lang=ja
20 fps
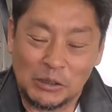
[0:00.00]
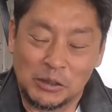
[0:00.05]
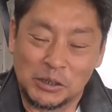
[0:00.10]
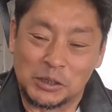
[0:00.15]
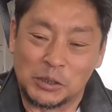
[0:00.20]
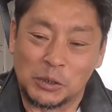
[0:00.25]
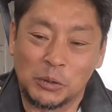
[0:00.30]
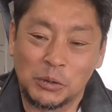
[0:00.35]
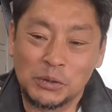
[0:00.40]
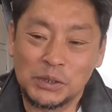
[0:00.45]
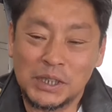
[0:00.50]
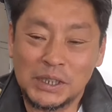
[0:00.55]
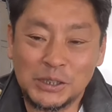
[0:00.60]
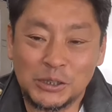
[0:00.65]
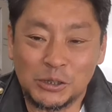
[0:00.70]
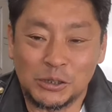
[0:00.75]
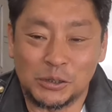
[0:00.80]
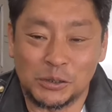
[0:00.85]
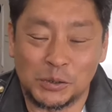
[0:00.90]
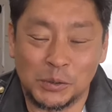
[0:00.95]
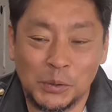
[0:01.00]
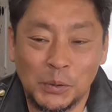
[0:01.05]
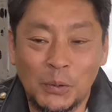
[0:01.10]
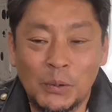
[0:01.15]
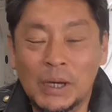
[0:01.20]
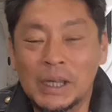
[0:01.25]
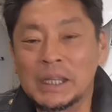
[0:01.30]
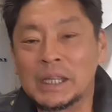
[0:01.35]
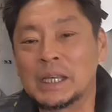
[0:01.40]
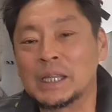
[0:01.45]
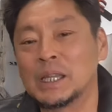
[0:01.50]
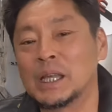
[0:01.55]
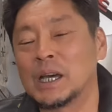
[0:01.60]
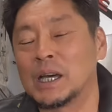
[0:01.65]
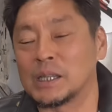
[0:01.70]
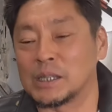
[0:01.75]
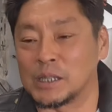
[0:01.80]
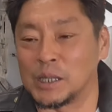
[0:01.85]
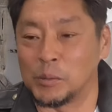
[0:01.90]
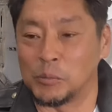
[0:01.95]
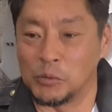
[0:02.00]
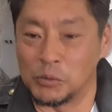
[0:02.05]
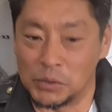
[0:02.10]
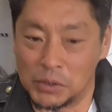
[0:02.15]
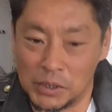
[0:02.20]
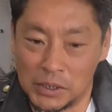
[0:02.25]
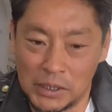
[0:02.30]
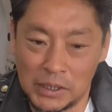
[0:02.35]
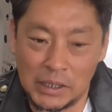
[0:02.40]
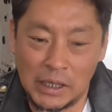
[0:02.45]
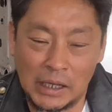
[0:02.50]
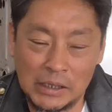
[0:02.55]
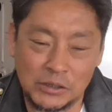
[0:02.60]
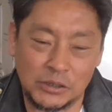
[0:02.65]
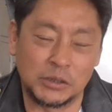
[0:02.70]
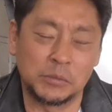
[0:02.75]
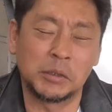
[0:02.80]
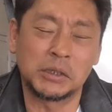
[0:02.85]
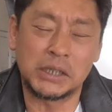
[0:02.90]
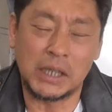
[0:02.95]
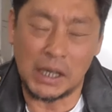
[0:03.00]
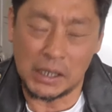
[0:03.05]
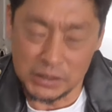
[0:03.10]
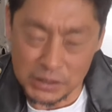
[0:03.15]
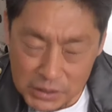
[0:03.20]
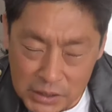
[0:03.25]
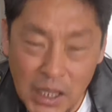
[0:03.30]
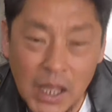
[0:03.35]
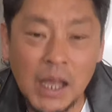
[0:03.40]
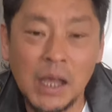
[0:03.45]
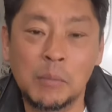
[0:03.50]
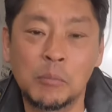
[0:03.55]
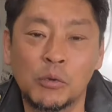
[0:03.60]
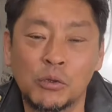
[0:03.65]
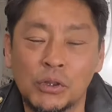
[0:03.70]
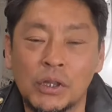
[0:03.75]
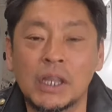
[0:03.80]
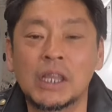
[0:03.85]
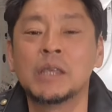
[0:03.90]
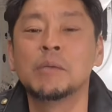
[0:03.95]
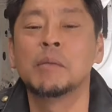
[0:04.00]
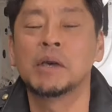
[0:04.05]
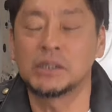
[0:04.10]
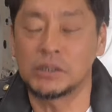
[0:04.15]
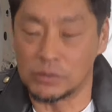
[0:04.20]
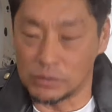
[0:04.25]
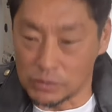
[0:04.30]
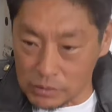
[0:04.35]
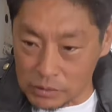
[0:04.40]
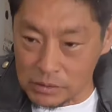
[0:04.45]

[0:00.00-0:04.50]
俺当然ちょっとそのお金がなかったもんで「あすいません明日持ってきます」っ